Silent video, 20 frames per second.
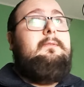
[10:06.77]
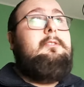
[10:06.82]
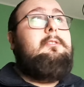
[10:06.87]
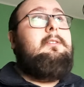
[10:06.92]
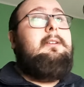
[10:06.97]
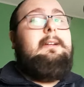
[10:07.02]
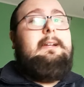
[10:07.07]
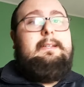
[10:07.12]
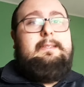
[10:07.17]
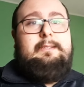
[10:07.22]
video
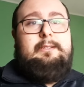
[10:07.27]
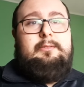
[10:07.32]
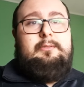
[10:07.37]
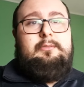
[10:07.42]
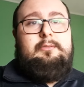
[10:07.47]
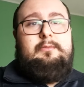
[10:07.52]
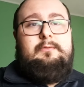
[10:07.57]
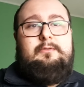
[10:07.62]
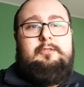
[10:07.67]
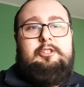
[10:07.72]
ragazzi lo
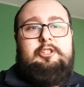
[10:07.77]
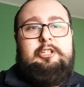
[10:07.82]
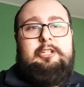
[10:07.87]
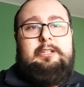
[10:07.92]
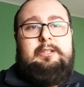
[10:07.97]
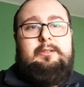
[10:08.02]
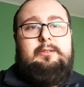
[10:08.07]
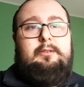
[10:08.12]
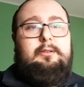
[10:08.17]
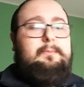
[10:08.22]
sto
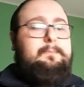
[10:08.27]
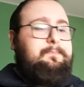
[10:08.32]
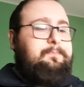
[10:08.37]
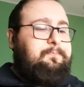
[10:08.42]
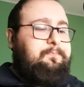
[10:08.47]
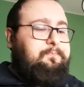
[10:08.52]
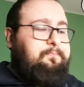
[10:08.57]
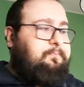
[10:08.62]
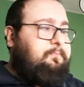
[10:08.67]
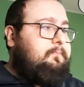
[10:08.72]
facendo
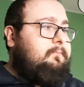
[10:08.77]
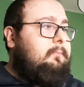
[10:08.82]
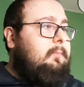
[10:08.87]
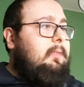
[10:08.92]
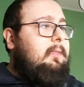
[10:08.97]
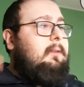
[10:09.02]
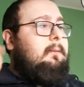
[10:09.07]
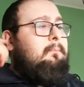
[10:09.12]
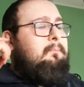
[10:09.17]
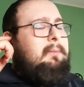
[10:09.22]

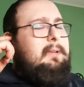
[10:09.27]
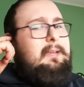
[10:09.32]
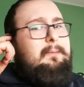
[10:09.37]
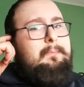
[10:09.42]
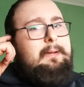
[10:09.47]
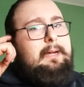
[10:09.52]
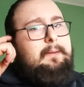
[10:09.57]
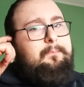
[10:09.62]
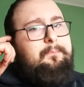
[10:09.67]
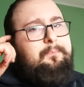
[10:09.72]

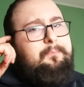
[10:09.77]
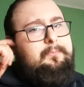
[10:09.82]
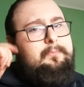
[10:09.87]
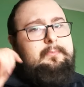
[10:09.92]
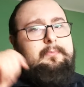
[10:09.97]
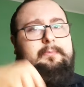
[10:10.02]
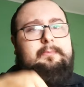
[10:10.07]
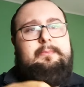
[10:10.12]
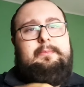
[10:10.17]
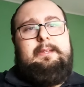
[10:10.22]
prima
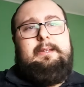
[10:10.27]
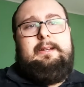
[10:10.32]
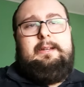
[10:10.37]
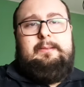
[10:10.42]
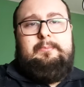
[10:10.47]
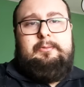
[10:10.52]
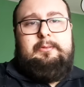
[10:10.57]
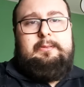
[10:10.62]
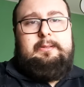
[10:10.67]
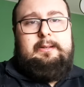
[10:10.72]
del
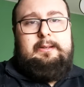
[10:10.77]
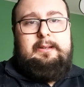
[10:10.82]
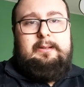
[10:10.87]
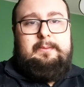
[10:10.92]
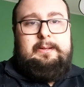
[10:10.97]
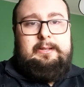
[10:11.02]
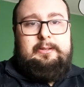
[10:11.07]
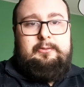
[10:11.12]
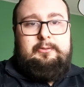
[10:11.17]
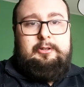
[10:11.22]
report
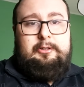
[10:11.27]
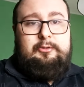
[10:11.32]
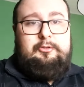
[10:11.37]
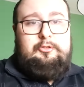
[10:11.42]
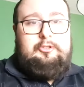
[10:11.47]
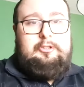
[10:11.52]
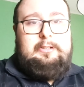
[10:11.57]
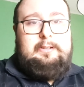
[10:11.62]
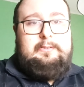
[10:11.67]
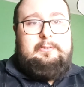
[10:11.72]
allenamento che
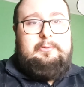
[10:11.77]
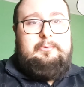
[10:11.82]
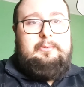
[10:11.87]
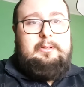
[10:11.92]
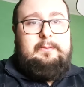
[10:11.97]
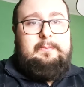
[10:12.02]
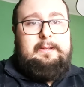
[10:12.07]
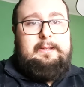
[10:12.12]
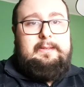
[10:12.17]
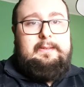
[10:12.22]
uscirà
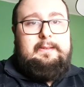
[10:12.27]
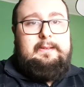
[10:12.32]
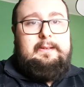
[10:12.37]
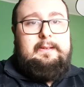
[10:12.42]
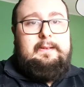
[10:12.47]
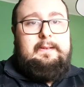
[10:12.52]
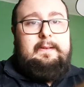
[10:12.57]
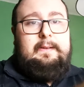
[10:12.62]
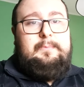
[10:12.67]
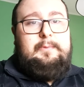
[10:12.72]
sicuramente
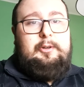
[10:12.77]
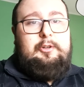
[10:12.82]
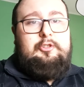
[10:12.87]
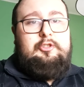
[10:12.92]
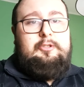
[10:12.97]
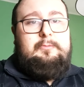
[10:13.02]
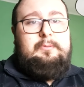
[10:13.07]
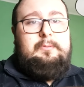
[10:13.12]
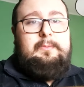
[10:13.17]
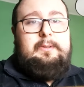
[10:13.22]

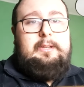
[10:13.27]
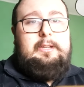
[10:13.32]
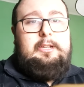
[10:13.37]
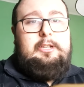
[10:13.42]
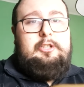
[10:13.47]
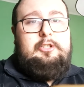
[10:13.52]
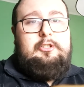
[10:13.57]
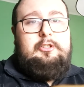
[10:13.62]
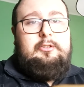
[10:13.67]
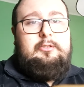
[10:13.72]
oggi
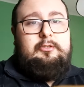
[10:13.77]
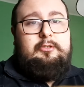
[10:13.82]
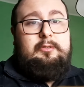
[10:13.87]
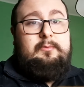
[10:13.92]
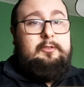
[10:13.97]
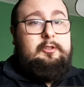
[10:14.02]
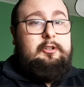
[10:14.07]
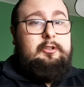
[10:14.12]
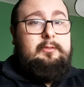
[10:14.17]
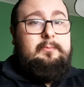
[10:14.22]
pomeriggio, lo sto
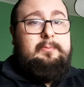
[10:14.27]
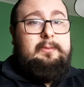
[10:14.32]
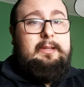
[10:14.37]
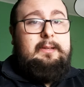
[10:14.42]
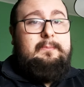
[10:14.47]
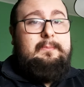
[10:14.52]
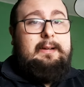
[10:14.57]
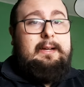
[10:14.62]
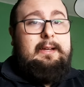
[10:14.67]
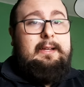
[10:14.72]
facendo
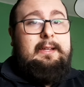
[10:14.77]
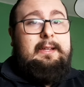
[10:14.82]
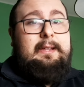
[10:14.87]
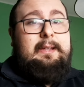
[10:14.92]
prima,